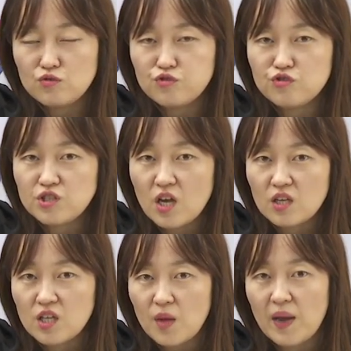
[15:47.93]

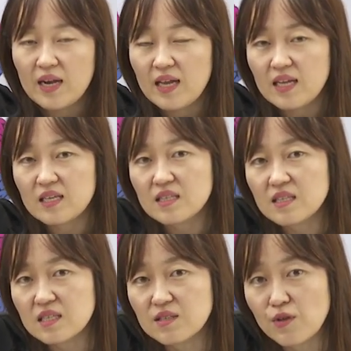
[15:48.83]
두정엽 아래에
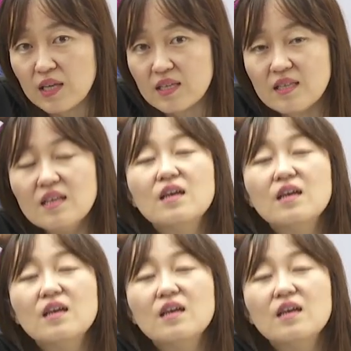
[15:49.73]
있는 뇌는